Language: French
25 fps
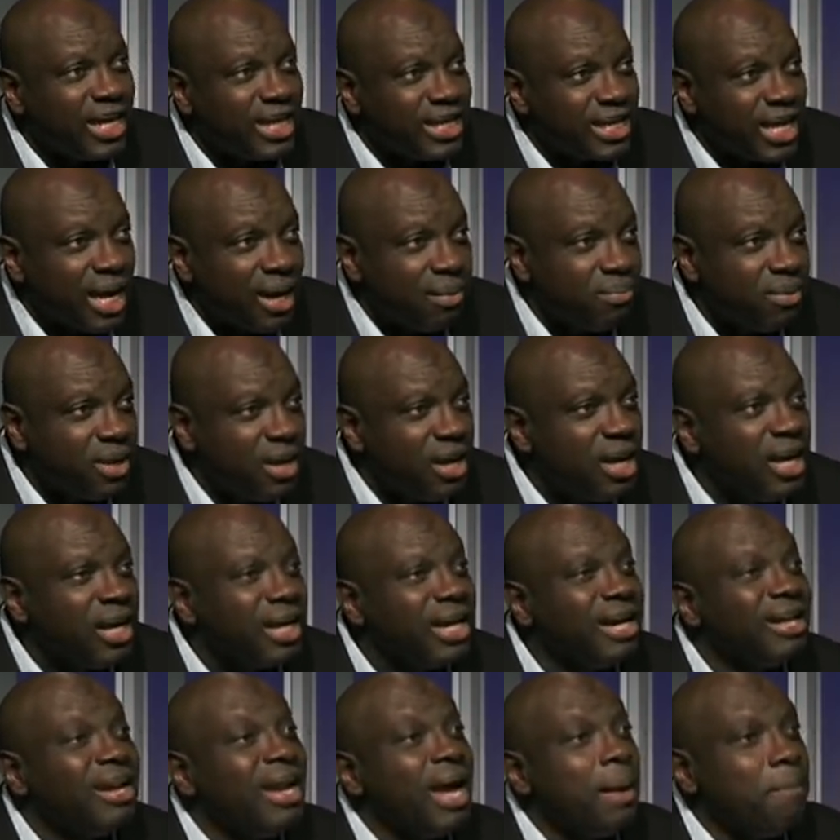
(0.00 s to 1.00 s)
équitable,
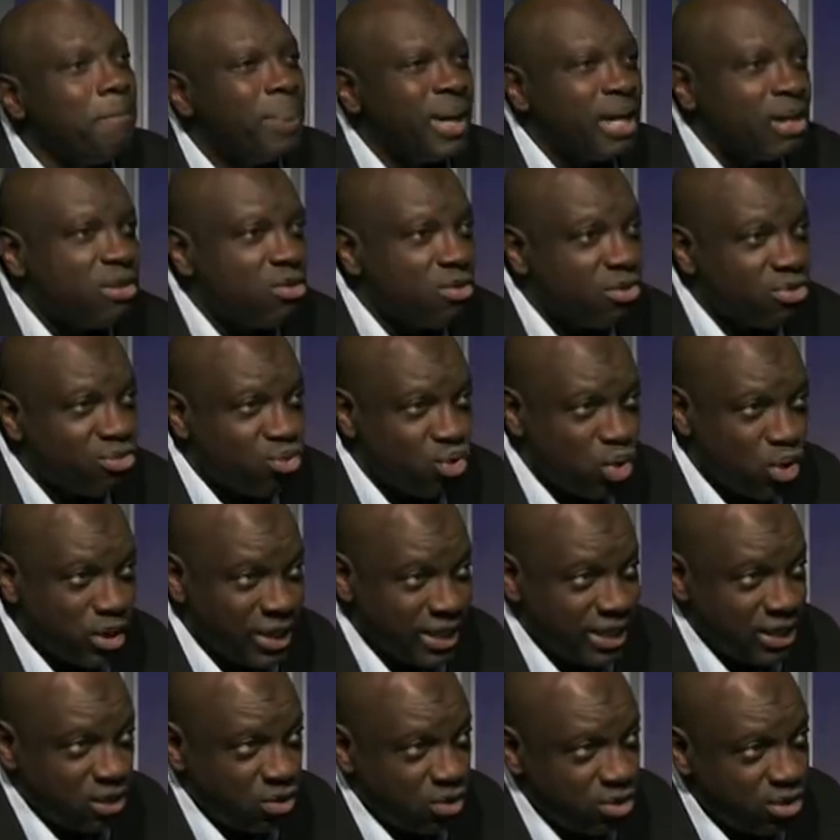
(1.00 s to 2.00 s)
que la présomption
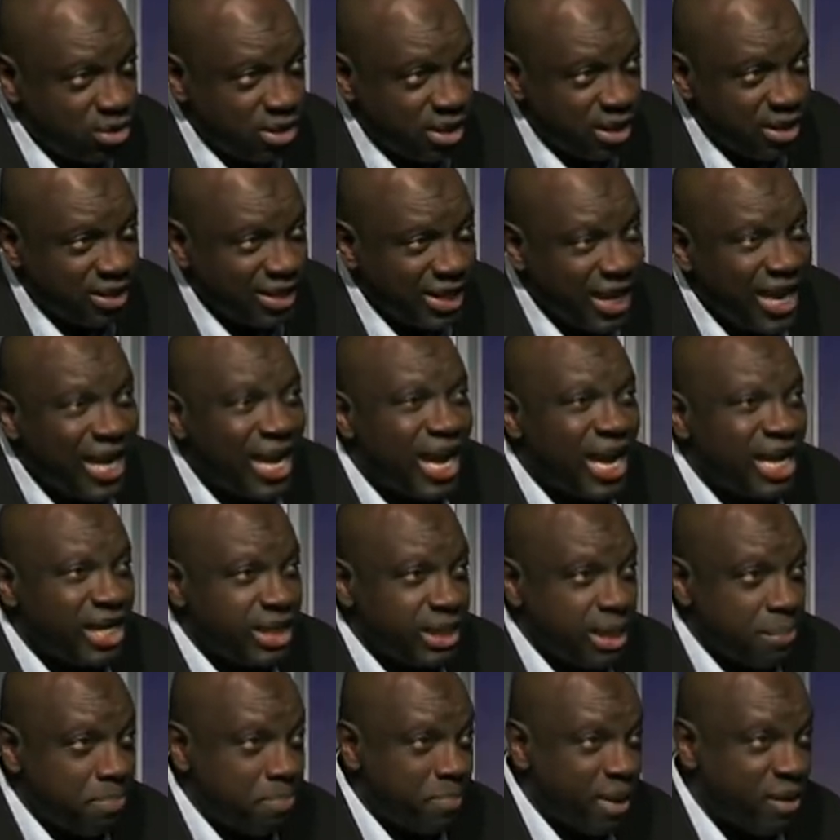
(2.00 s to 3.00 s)
d'innocence, elle a
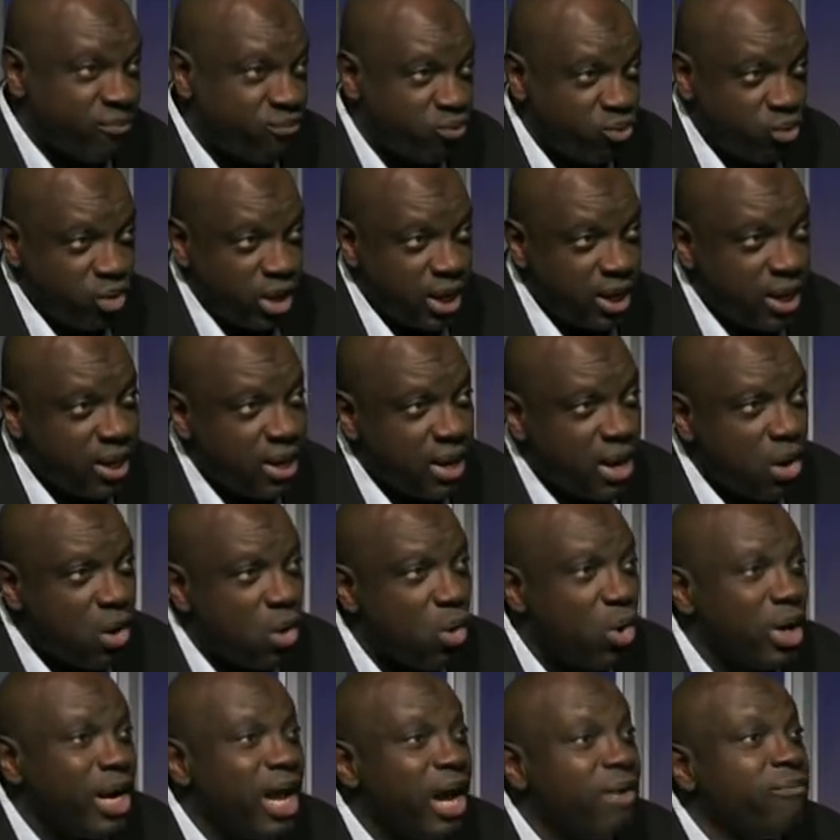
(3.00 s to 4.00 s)
été bafouée.
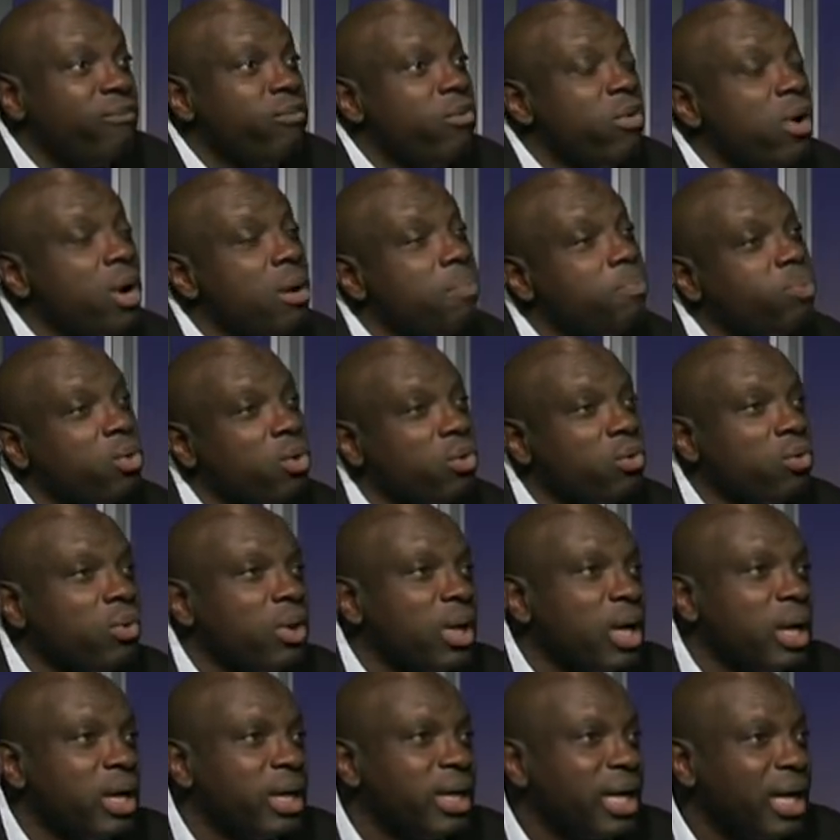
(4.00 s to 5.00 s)
On a vu un
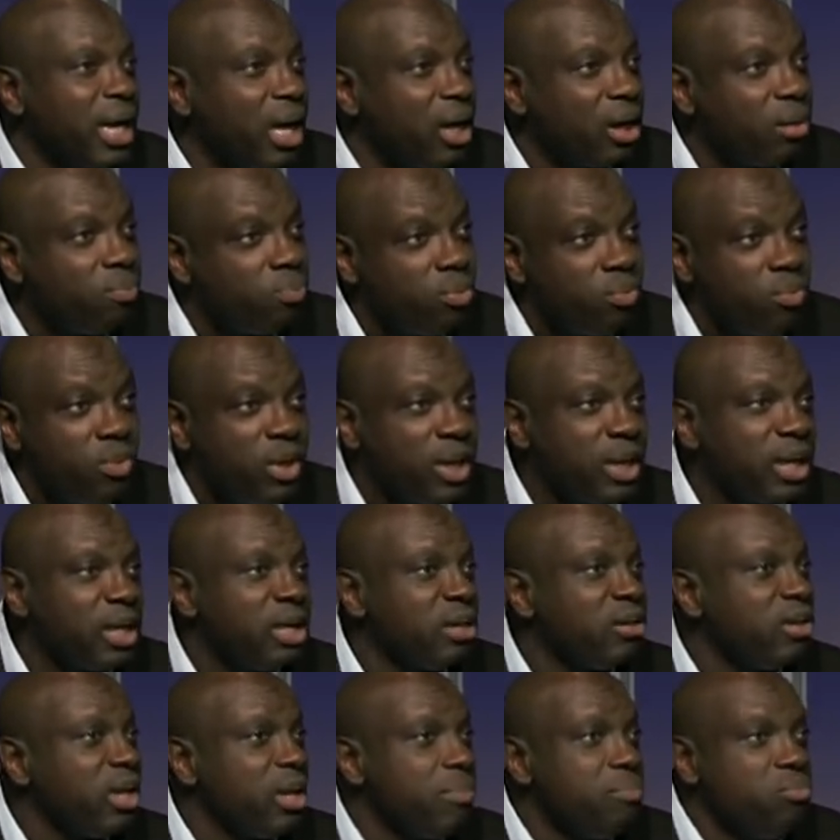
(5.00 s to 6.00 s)
procureur de la République
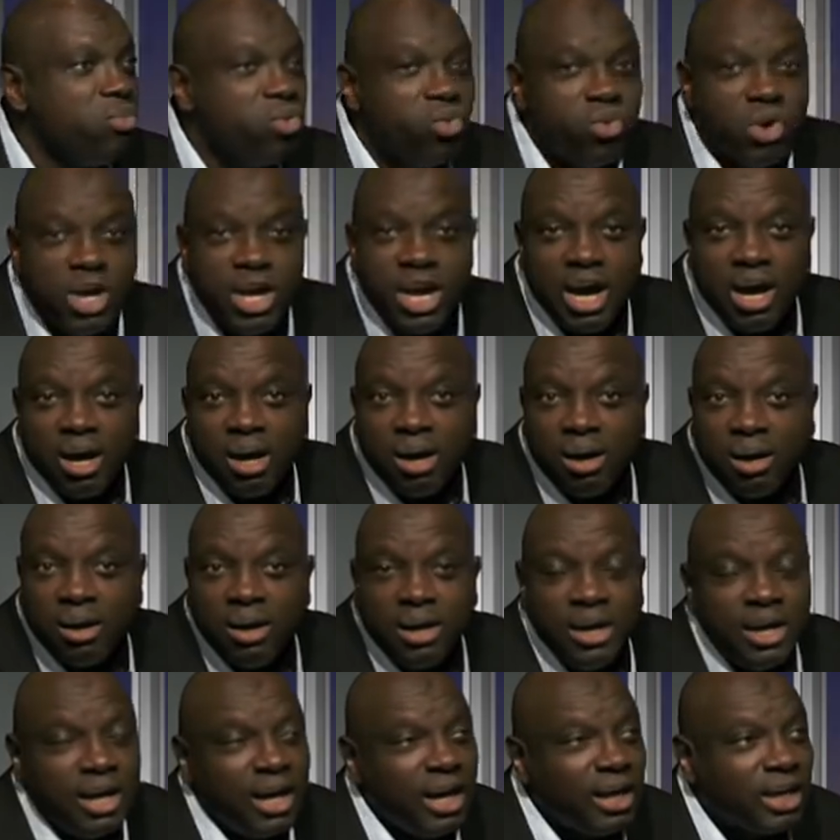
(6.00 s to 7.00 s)
qui s'est mué en...
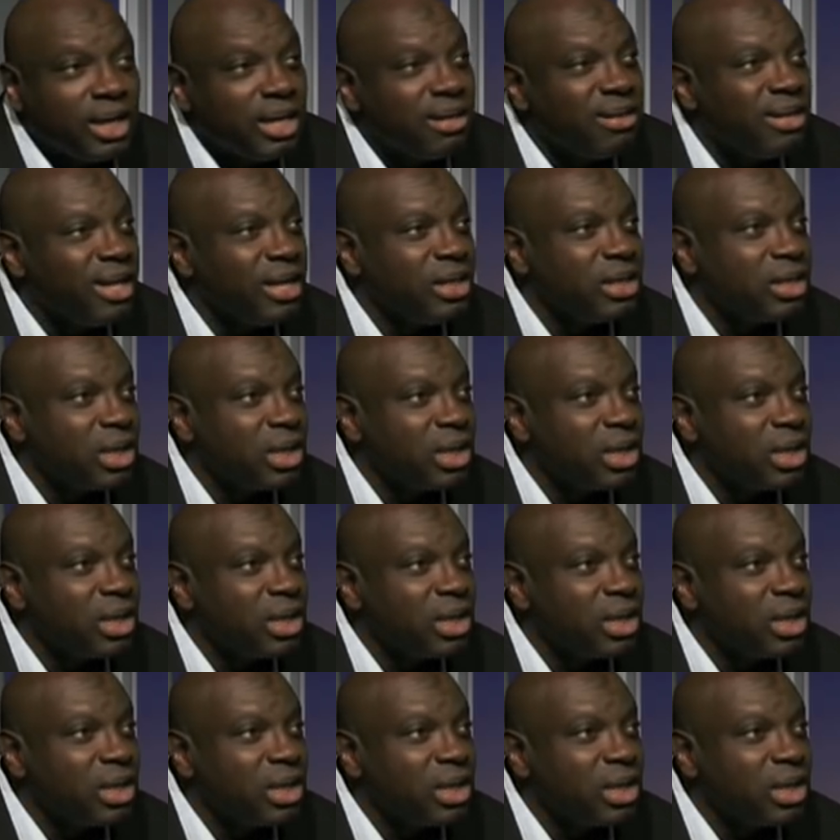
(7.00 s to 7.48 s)
qui s'est